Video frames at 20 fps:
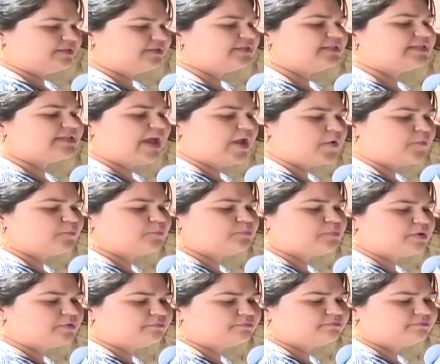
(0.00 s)
que sair um
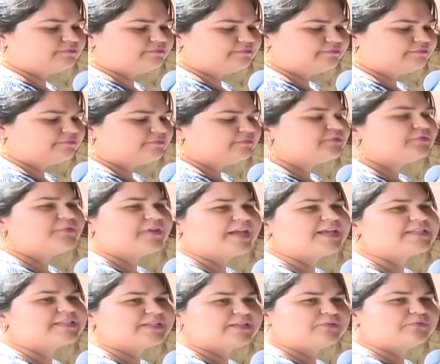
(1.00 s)
pão
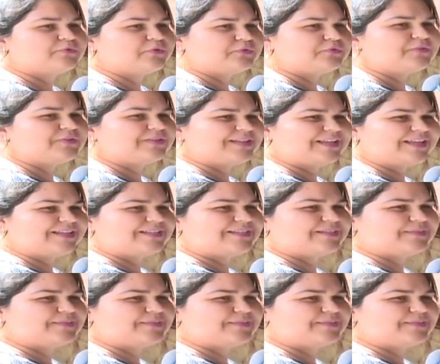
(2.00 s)
fresquinho, fofinho desse.